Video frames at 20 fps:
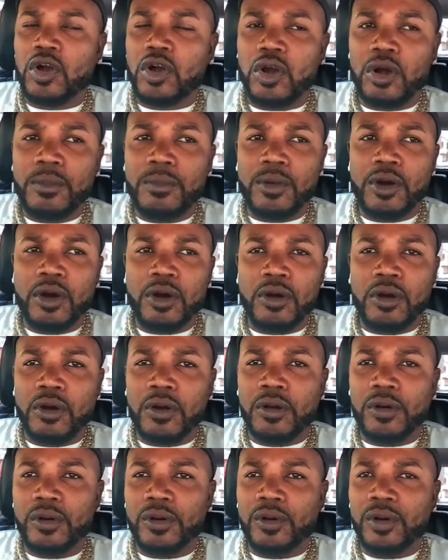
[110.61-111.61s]

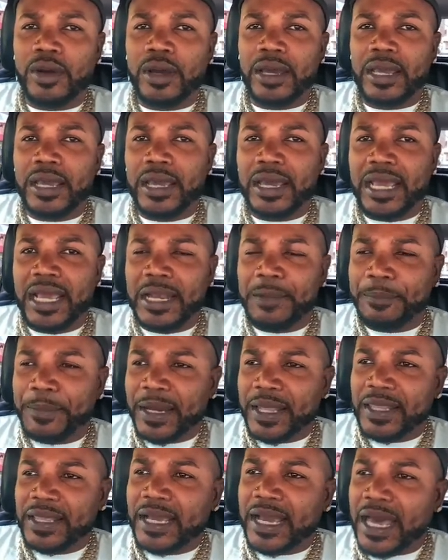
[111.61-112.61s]
como el
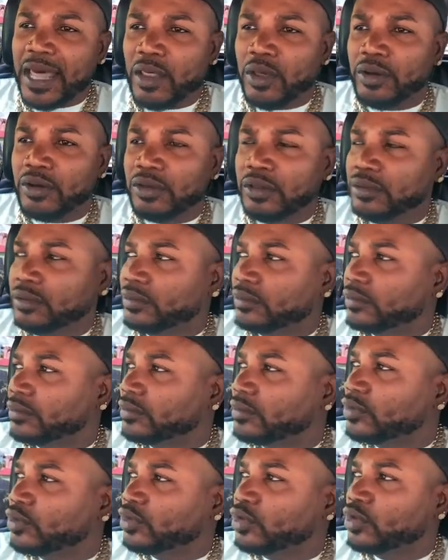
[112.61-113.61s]
predicador
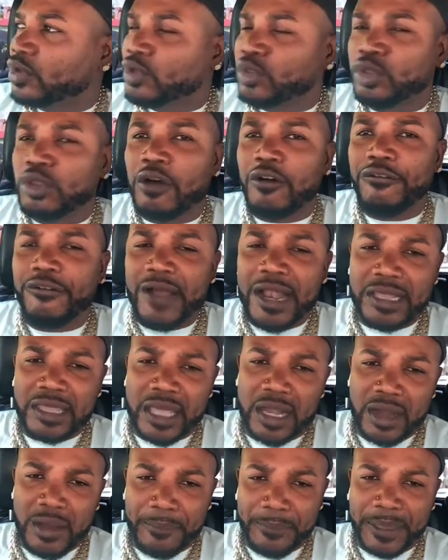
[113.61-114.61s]
son dos
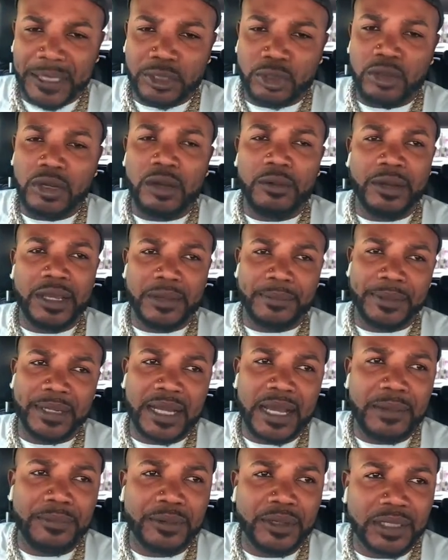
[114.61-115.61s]
faltas de respeto y le voy a
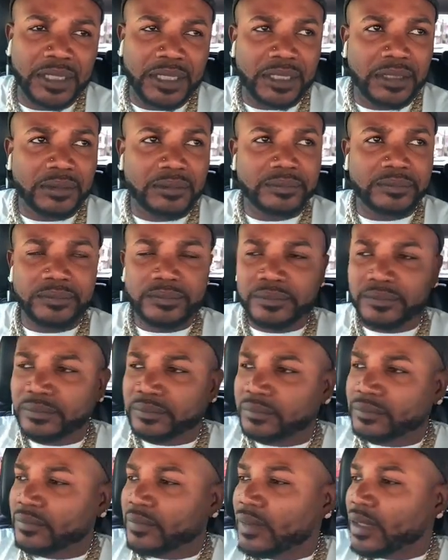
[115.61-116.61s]
explicar por qué.
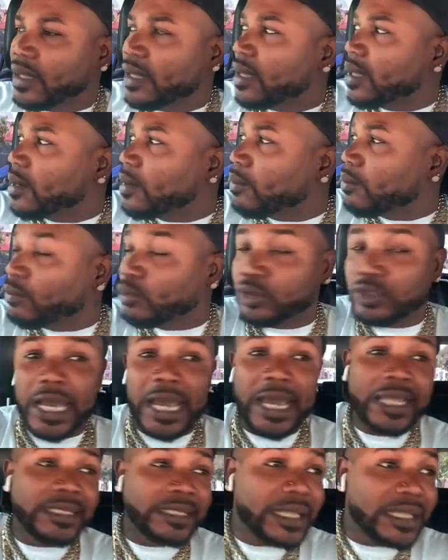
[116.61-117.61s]

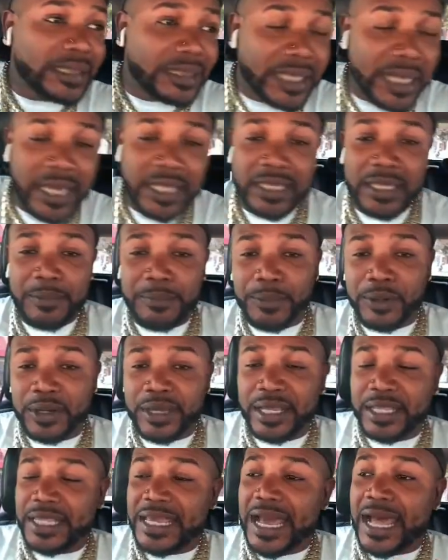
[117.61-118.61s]
Mucha gente entiende
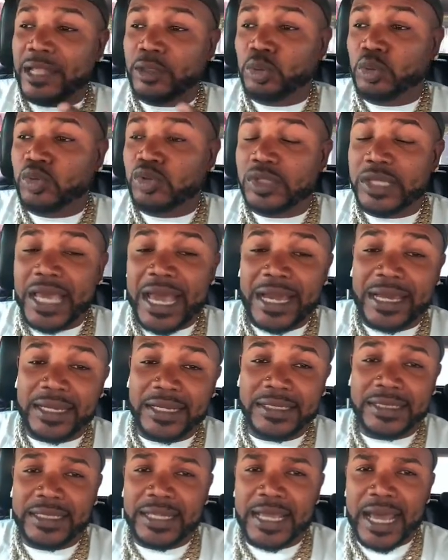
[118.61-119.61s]
porque ya tú seas
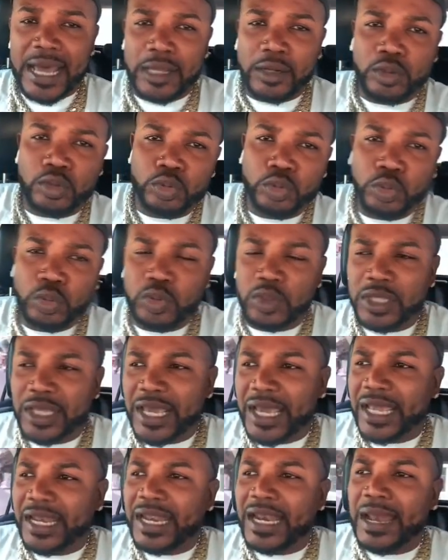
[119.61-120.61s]
cristiano, tú
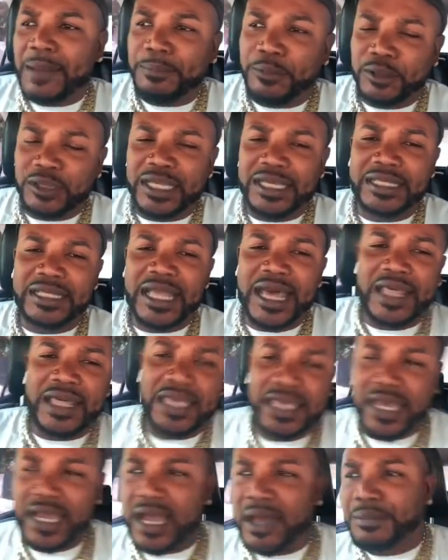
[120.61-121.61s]
tienes la potestad
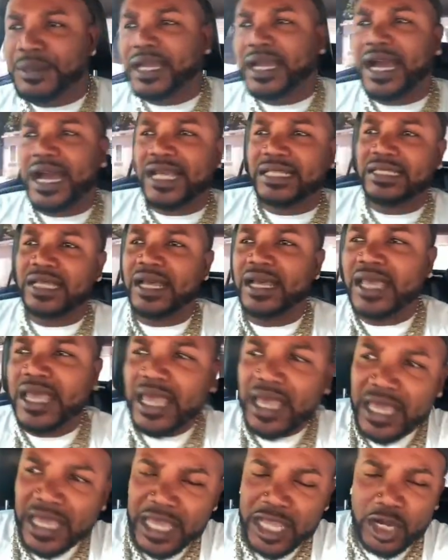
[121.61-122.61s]
de llegar a mi casa,
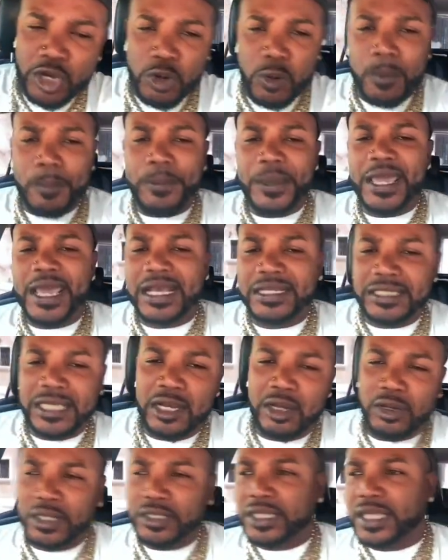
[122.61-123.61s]
irrumpir,
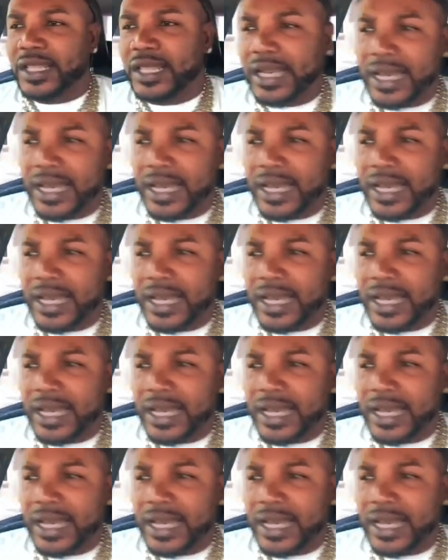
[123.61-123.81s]
hacer lo que te